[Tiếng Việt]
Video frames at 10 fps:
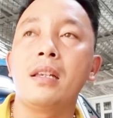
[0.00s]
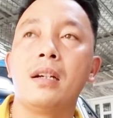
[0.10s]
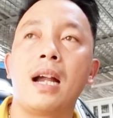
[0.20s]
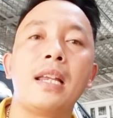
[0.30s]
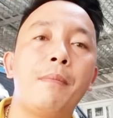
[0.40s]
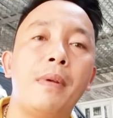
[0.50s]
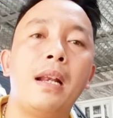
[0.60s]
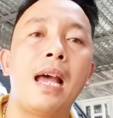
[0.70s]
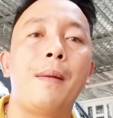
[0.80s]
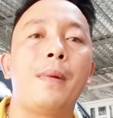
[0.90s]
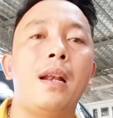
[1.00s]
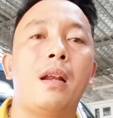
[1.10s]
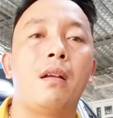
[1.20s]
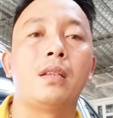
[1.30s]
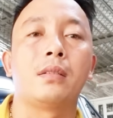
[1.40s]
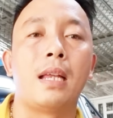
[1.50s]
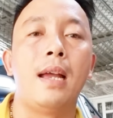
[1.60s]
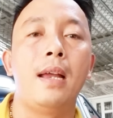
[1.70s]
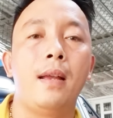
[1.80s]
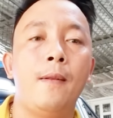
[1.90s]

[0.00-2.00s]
những cái gì mình làm đây là nó thực tế